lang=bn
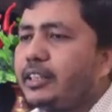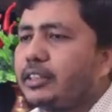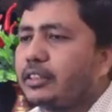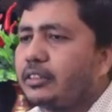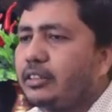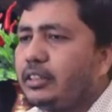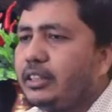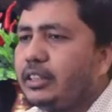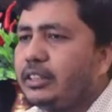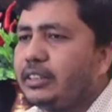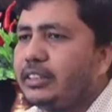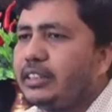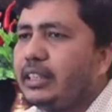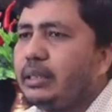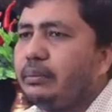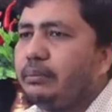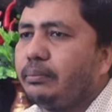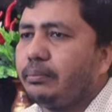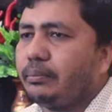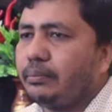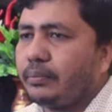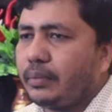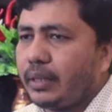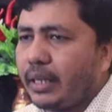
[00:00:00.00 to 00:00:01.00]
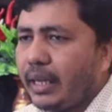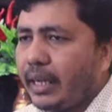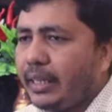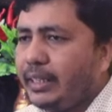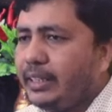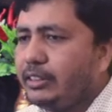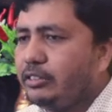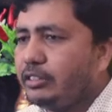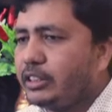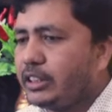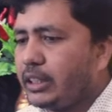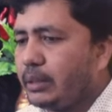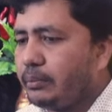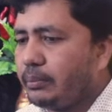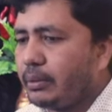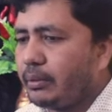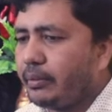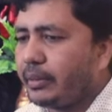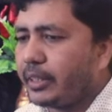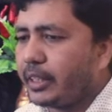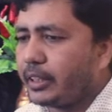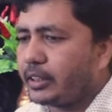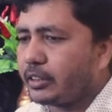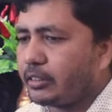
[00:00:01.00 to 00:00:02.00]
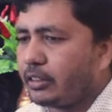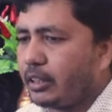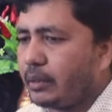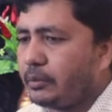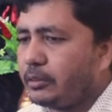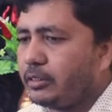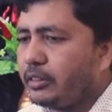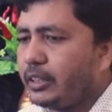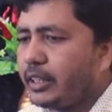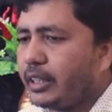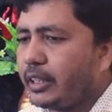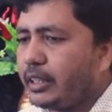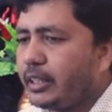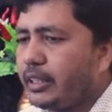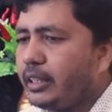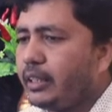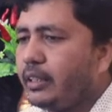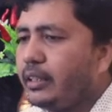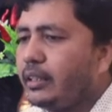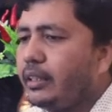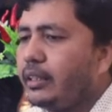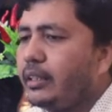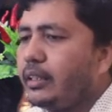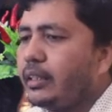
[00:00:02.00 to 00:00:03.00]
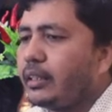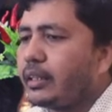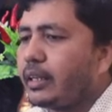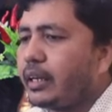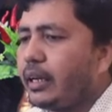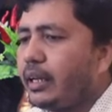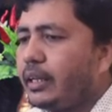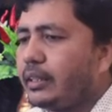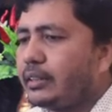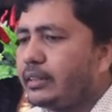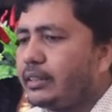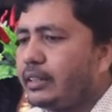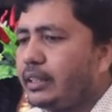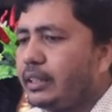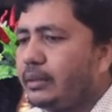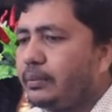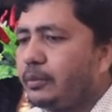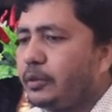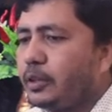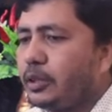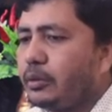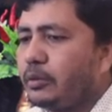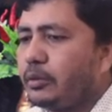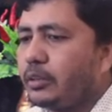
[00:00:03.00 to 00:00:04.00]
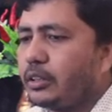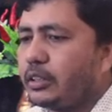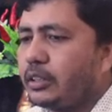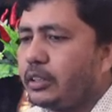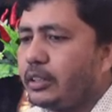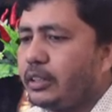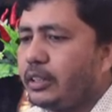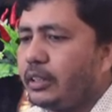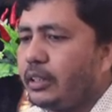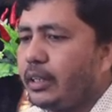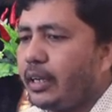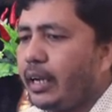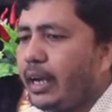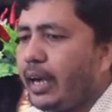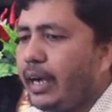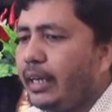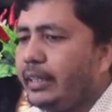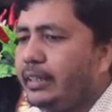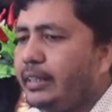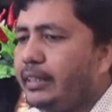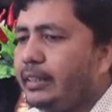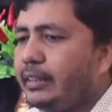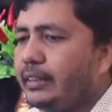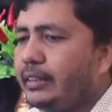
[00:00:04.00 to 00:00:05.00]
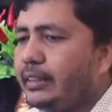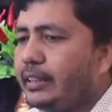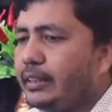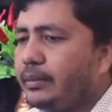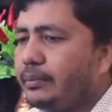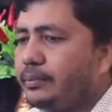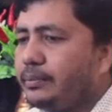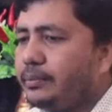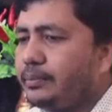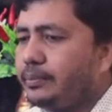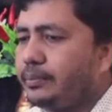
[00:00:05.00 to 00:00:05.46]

কাজ করে সেম আইডিও সেমভাবে কাজ করে আমি যদি এখানে ক্লাসের পরিবর্তে আইডি নিতাম